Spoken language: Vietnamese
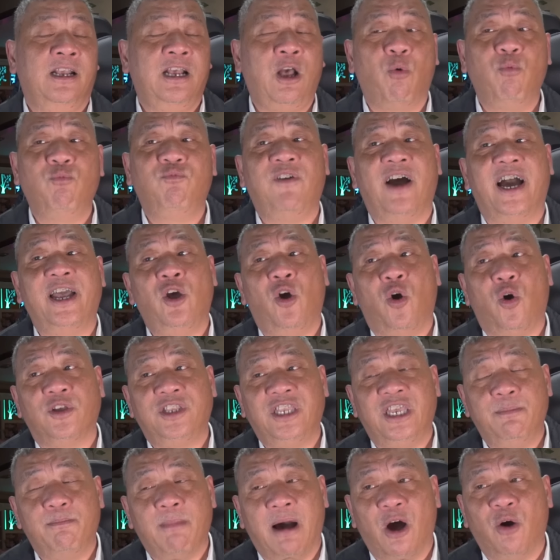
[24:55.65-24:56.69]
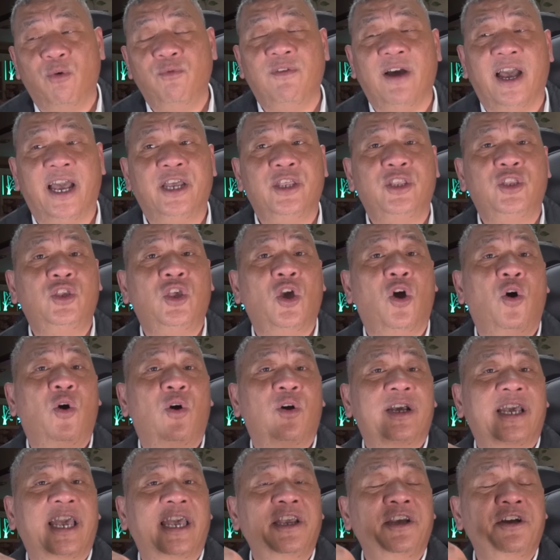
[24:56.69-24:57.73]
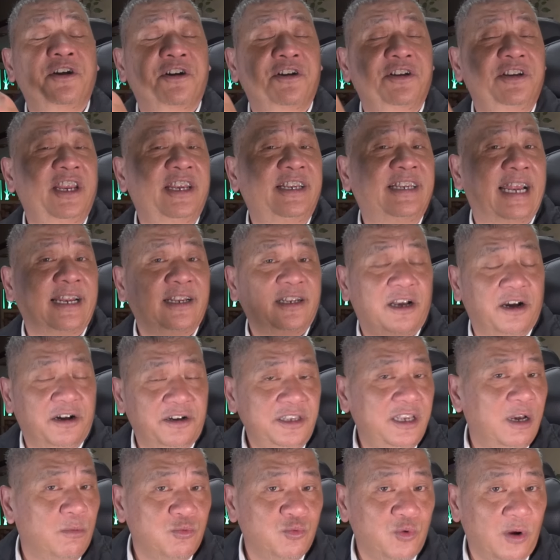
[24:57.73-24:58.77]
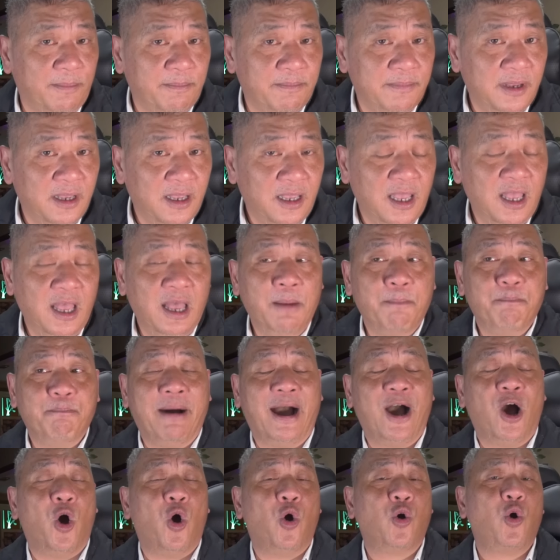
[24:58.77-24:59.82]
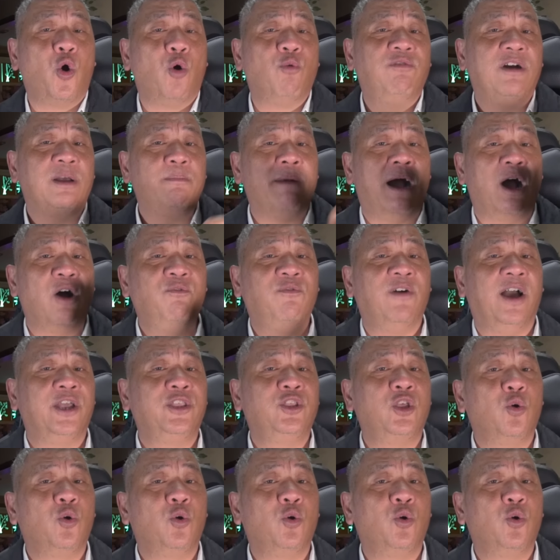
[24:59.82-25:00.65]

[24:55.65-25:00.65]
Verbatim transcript: không phải họ chỉ bảo vệ cho cái người đi tranh cử như ông Trump mà họ còn phải bảo vệ